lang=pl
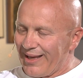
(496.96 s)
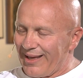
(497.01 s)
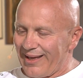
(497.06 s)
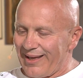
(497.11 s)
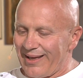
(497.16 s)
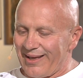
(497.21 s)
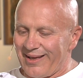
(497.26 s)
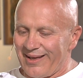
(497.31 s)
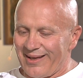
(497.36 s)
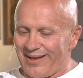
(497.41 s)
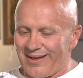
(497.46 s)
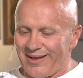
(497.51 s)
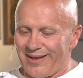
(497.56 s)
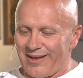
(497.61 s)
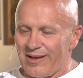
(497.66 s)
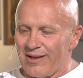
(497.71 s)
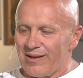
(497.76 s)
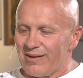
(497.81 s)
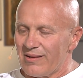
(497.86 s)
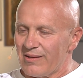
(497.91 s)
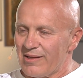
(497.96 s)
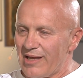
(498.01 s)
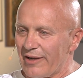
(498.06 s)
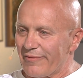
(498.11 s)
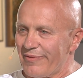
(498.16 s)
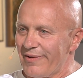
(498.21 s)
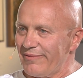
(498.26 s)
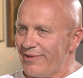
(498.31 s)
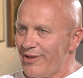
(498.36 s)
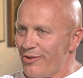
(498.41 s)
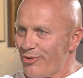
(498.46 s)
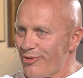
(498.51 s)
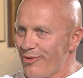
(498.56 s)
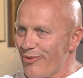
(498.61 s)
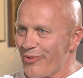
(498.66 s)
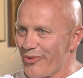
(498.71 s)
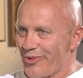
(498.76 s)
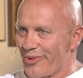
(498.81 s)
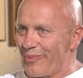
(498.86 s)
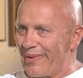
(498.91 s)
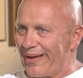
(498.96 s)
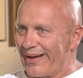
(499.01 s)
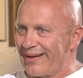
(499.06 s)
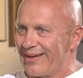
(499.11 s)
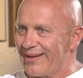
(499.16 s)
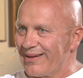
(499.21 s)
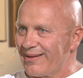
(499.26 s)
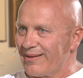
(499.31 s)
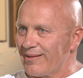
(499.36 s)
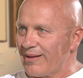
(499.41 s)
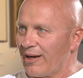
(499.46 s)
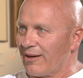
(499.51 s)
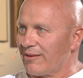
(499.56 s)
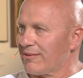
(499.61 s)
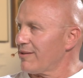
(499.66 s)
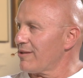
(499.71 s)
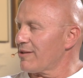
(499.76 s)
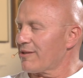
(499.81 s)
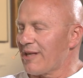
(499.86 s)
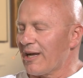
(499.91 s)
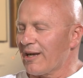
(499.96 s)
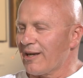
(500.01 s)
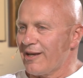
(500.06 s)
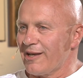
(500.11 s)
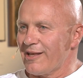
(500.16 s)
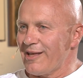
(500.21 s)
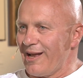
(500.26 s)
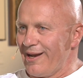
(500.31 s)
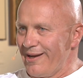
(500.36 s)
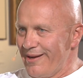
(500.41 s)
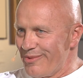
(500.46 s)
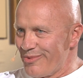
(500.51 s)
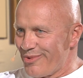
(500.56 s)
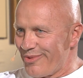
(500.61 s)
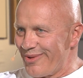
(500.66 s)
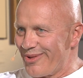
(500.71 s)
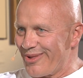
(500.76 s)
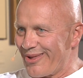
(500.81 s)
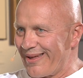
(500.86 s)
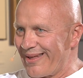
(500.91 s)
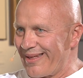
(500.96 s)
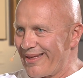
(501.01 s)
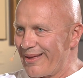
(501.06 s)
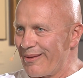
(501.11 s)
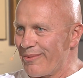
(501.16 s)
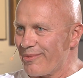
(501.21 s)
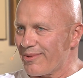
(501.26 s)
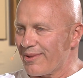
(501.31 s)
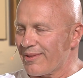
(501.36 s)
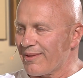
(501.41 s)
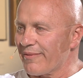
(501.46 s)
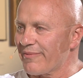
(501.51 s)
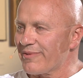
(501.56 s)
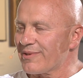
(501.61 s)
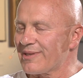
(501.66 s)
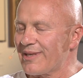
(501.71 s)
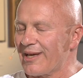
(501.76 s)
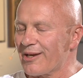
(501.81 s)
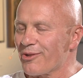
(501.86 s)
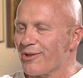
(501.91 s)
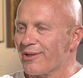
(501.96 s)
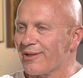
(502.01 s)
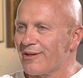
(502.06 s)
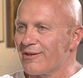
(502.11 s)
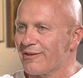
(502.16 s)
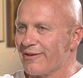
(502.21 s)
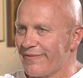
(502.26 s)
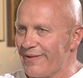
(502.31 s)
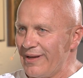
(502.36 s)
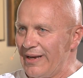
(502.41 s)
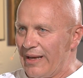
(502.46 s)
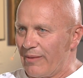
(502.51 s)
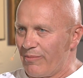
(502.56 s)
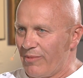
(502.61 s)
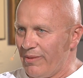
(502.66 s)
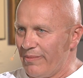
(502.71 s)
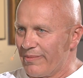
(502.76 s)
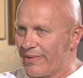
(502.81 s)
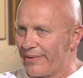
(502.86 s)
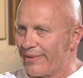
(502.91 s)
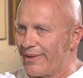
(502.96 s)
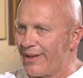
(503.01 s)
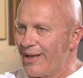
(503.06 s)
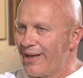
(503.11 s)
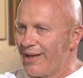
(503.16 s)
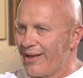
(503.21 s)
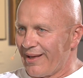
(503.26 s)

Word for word: e, jak wewnętrzny uśmiech. A ono jest tak genialnym ćwiczeniem, że to wystarczy tylko chwila, moment.